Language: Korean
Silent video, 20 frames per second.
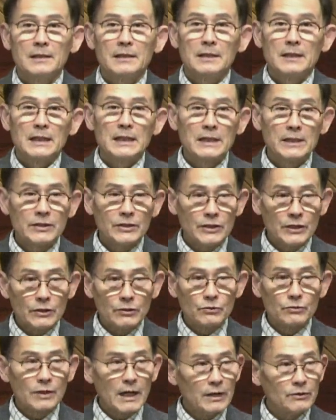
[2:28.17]
이
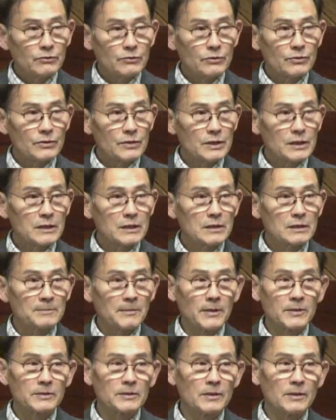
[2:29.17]
친구가 누군지를
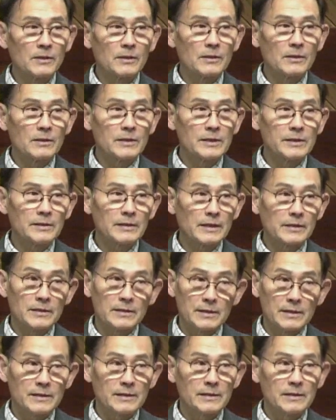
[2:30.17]
벌써
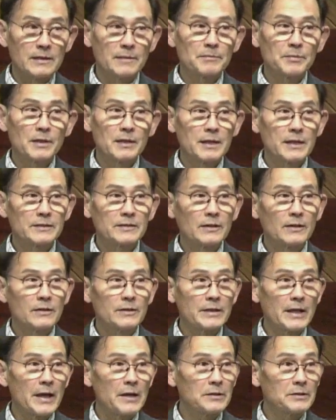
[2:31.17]
이 시편에서
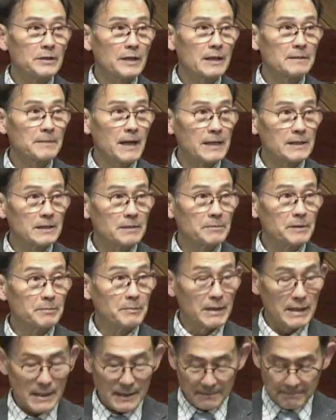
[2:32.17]
예언된
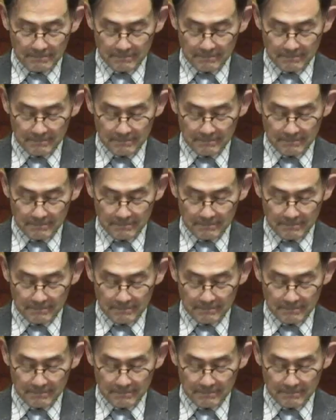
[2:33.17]
말씀입니다.